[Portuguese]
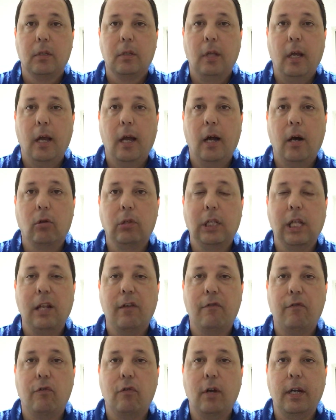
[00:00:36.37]
né, ao
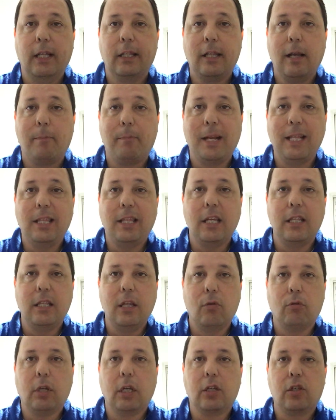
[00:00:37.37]
telefone, até para
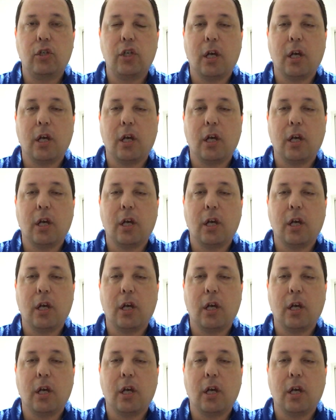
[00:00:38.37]
entender o que, que,